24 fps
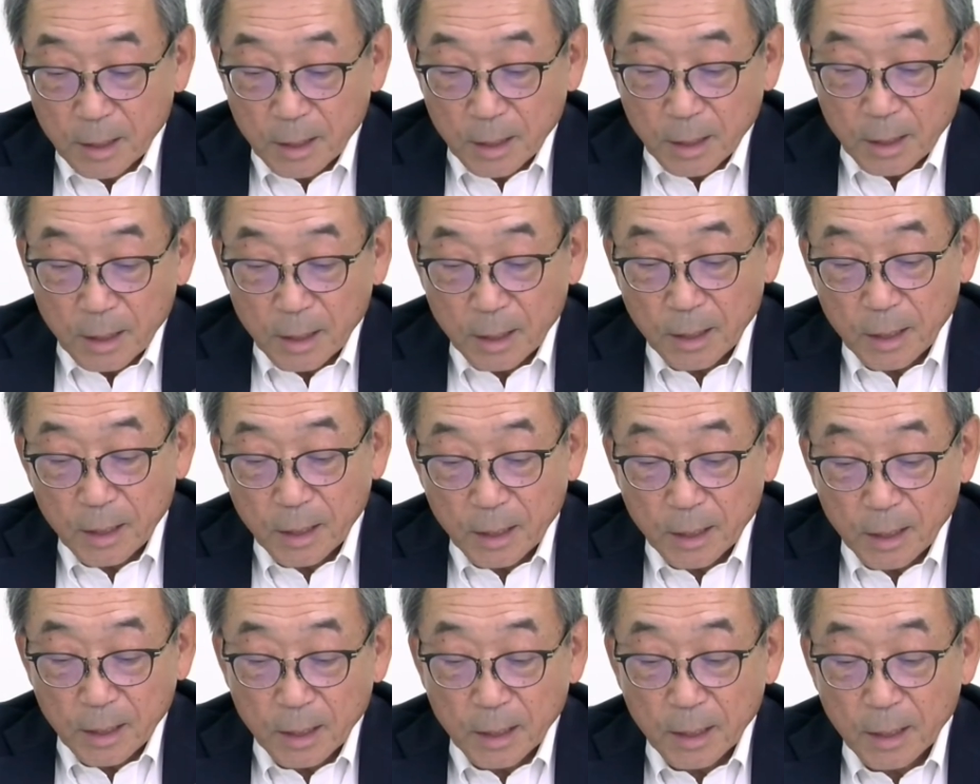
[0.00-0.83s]

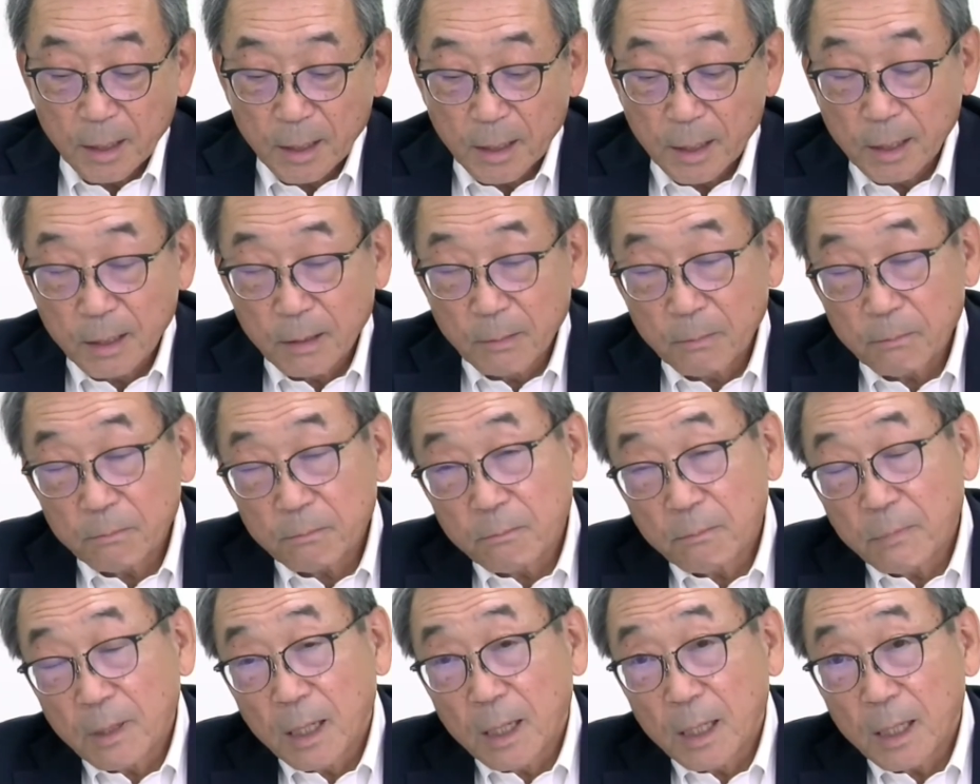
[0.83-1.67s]

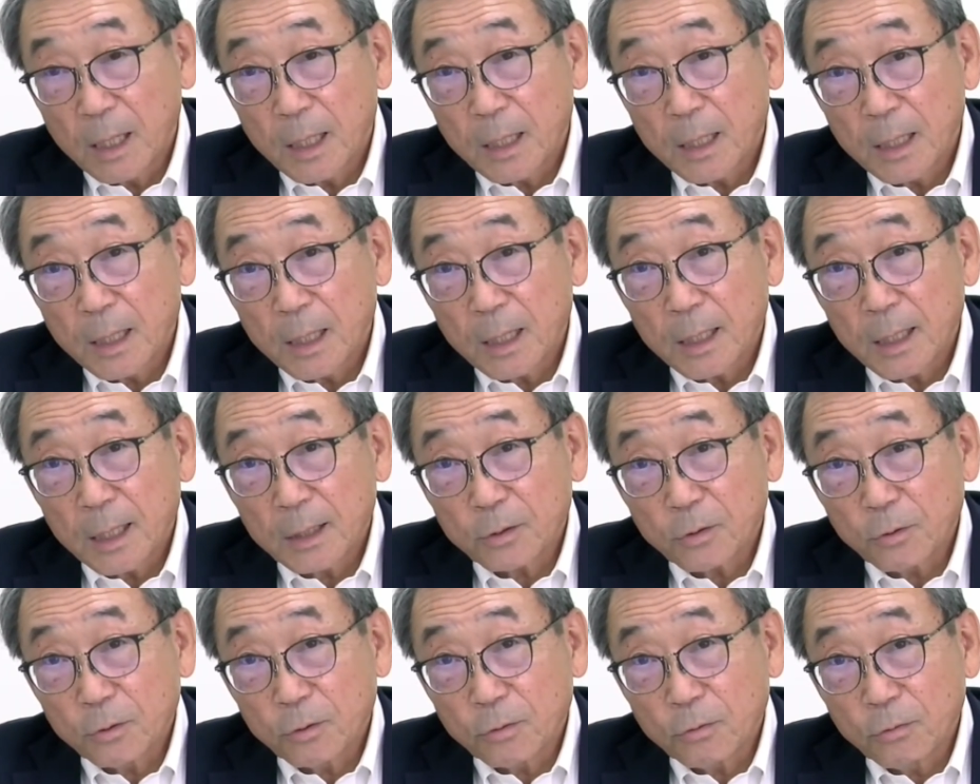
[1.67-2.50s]
えー、まあ
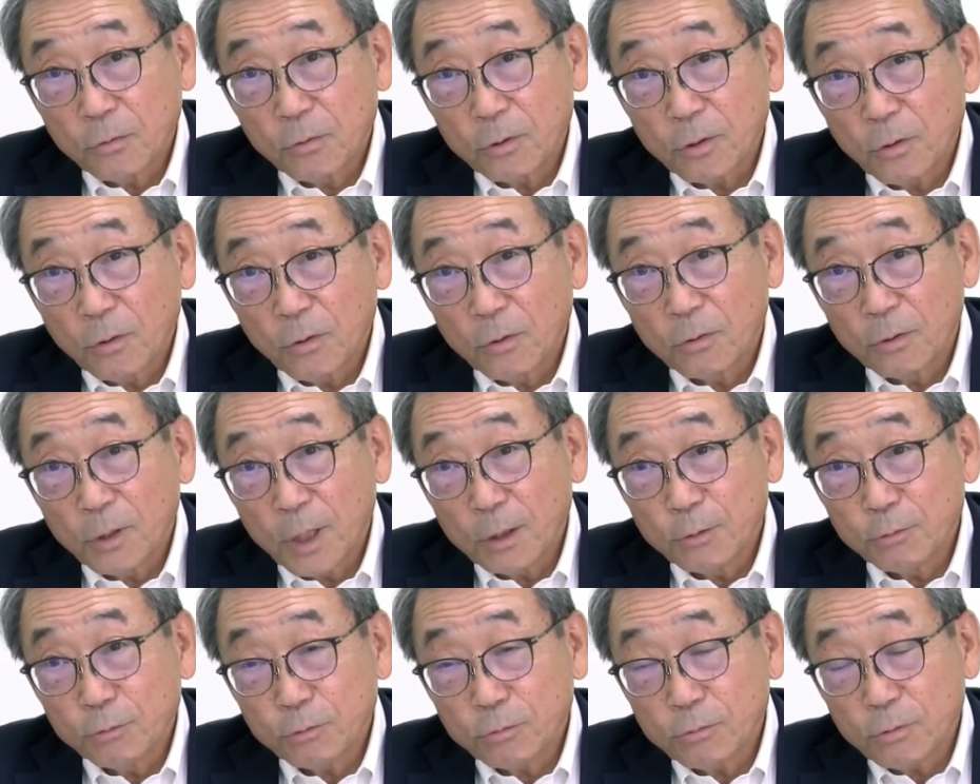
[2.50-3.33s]
服部工業で
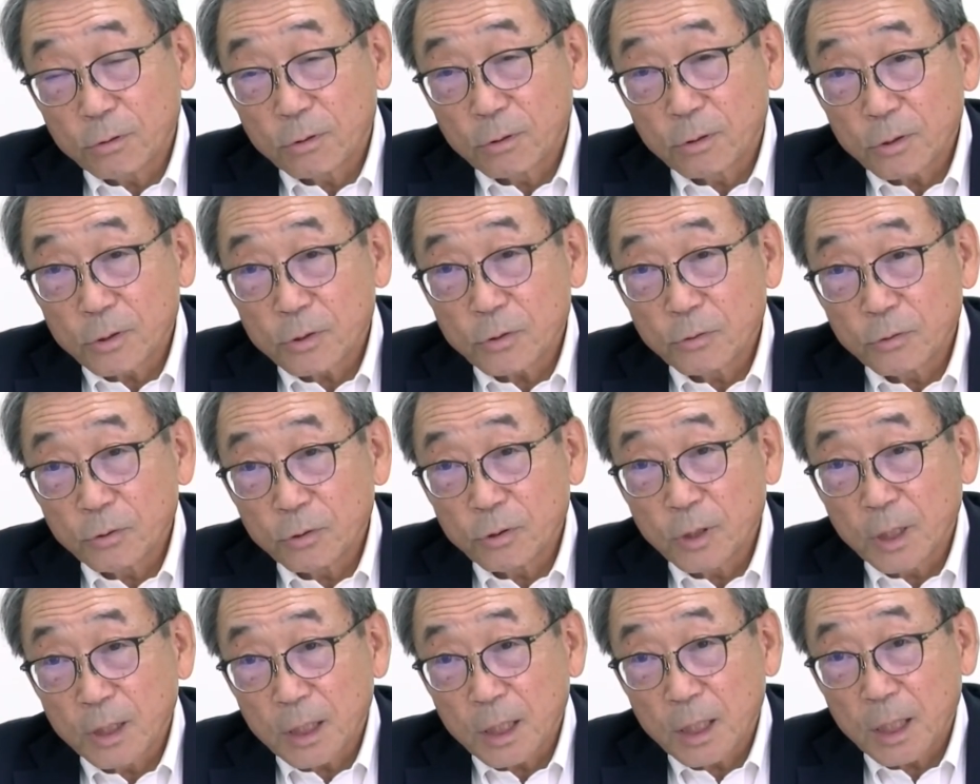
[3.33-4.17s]
いうとそう
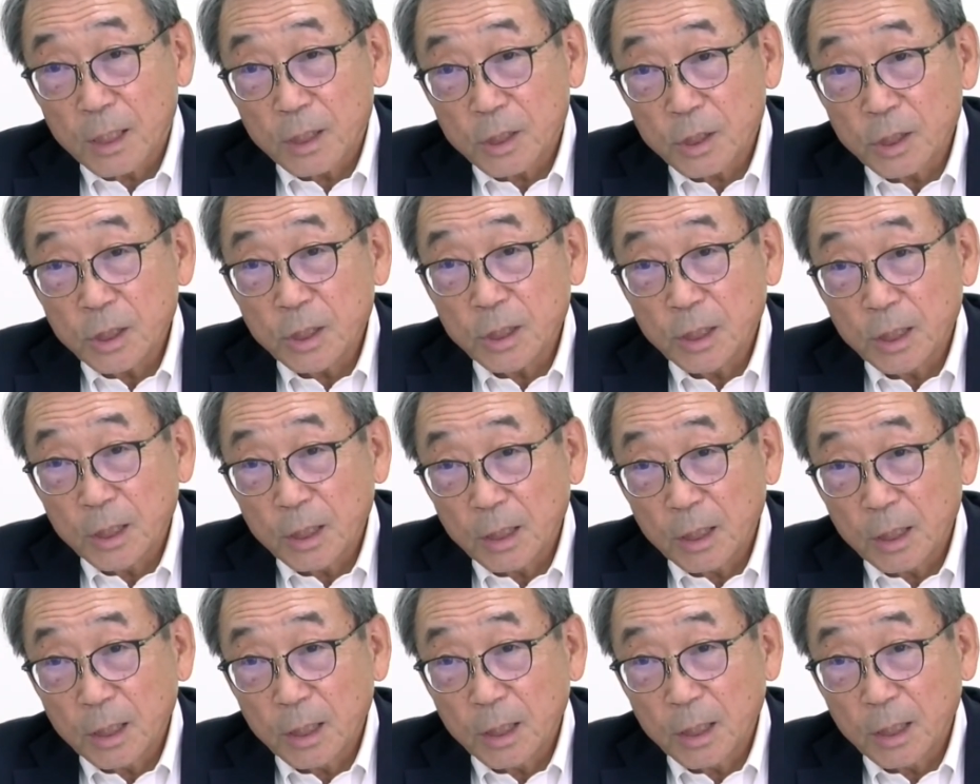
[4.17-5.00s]
いう新
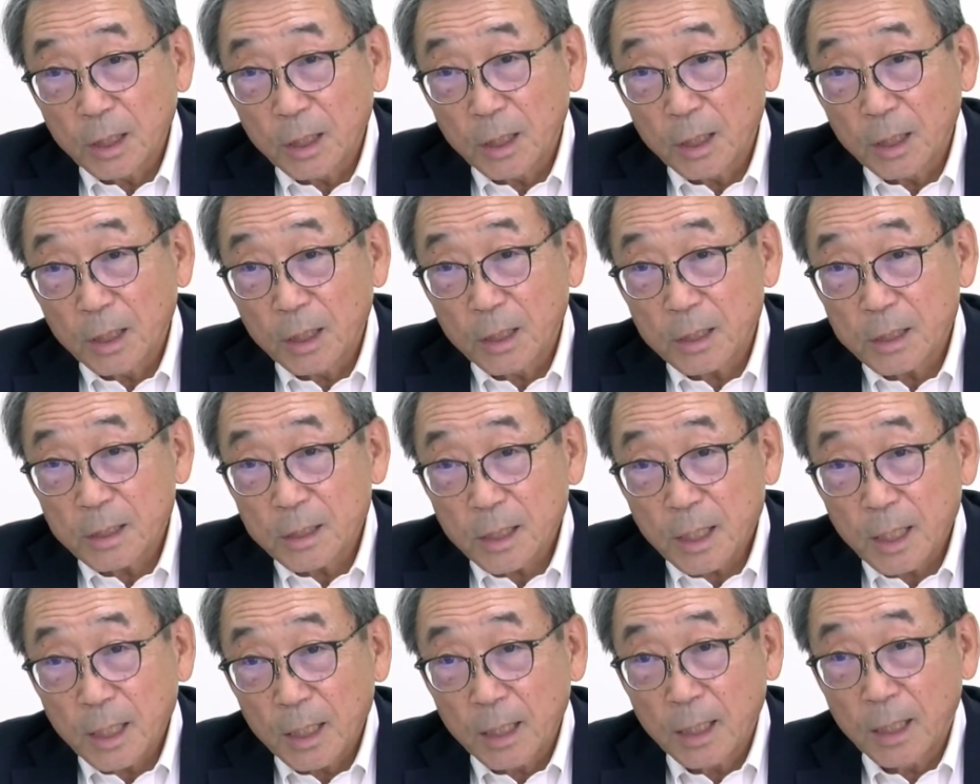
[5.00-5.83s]
しい
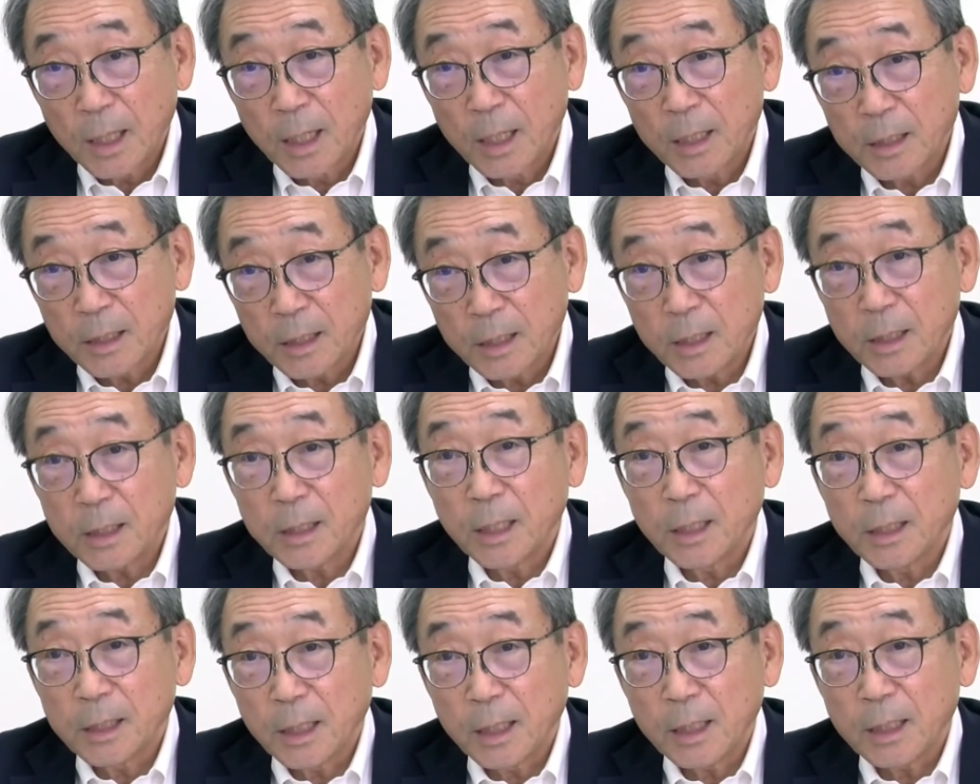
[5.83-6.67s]
海外に出
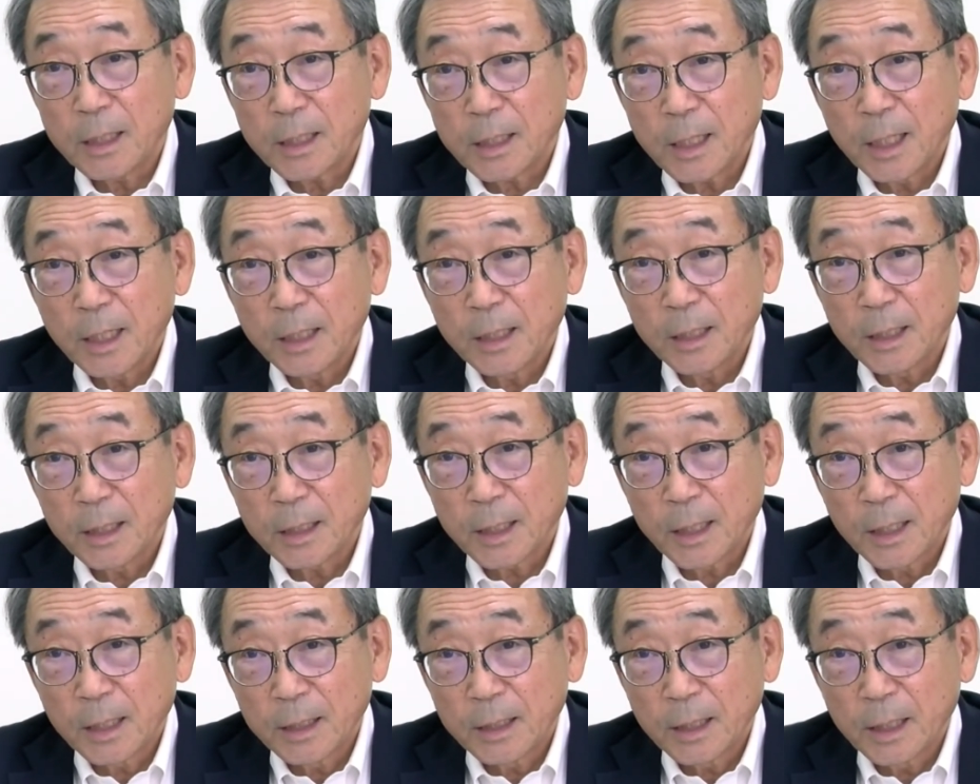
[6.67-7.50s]
て行ったり
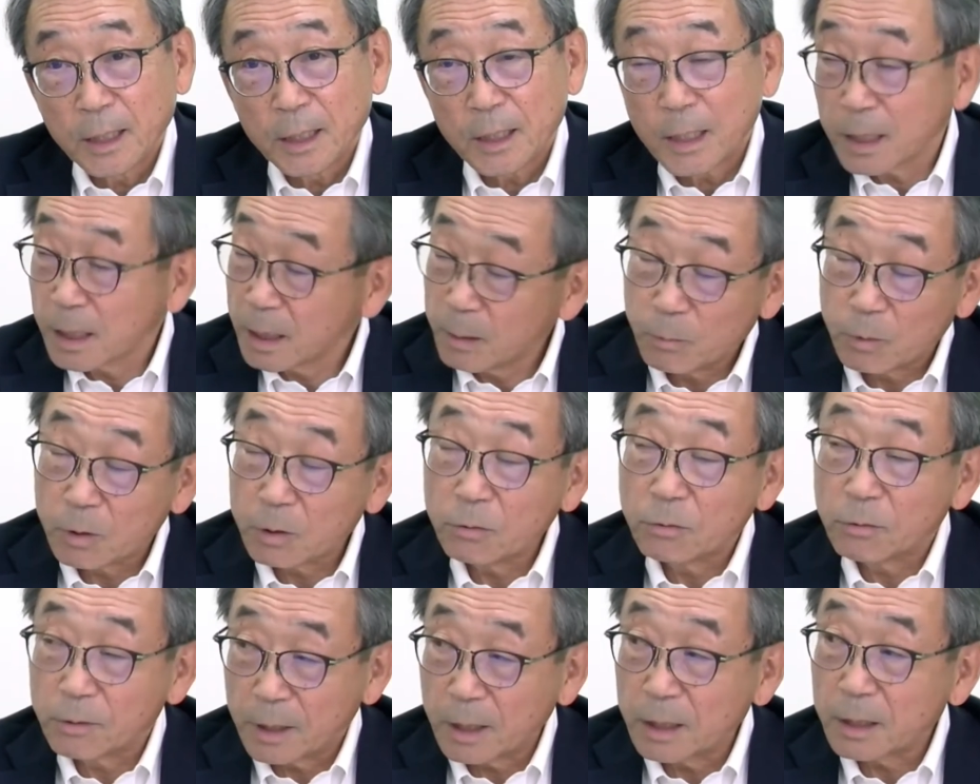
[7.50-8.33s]
海外から
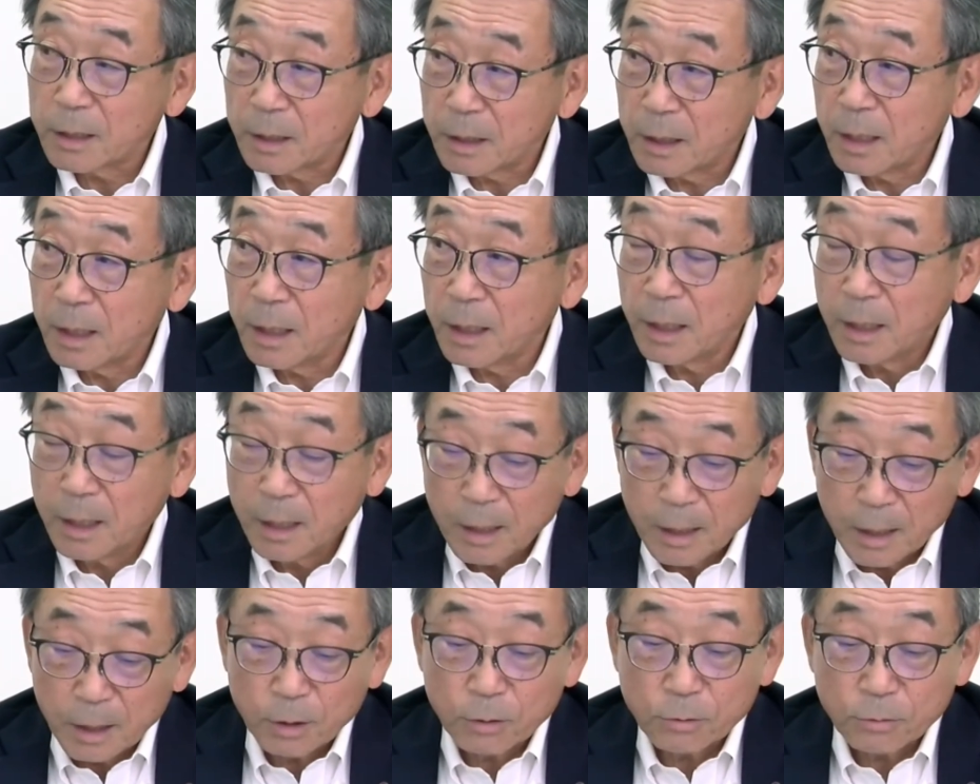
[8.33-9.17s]
物を買って
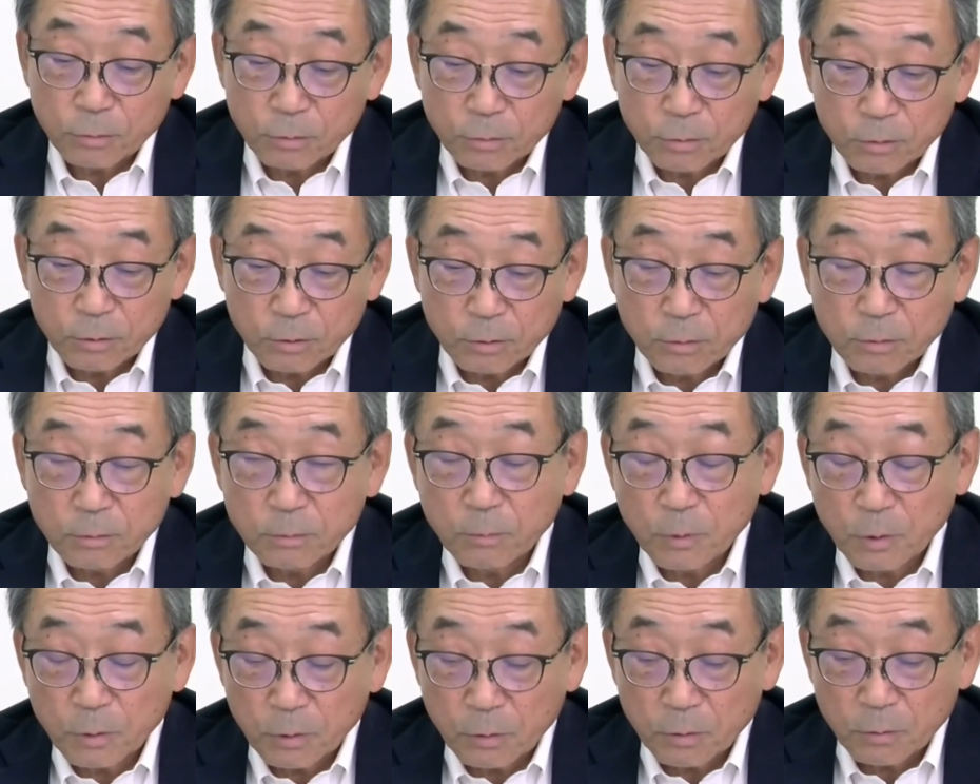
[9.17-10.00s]
いく
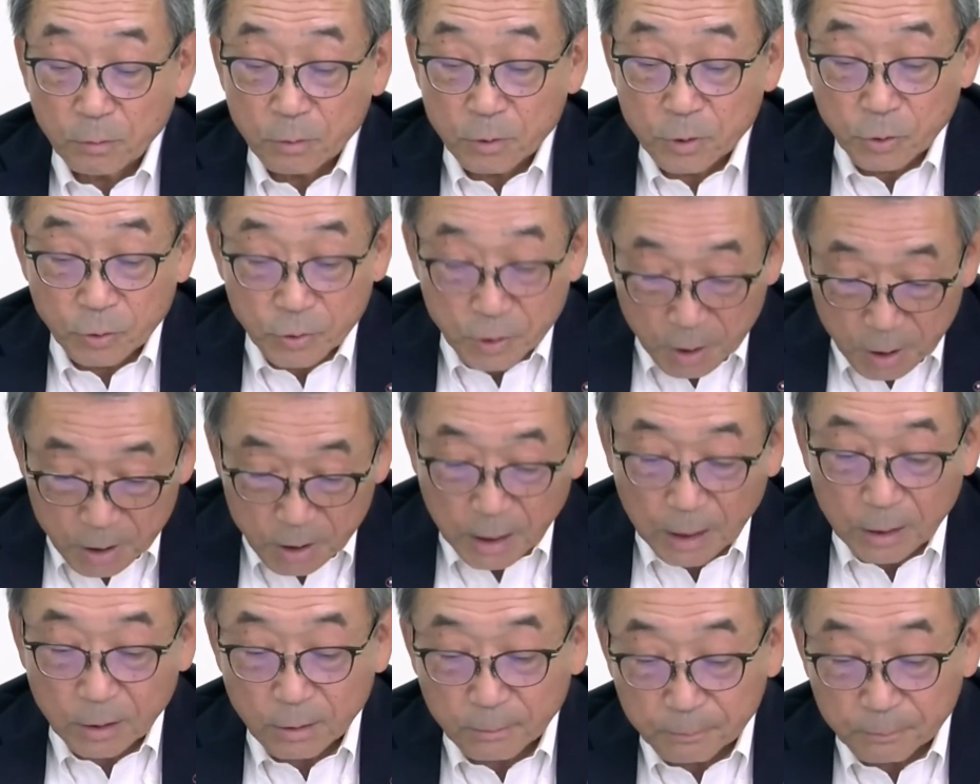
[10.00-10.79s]
ものを調整した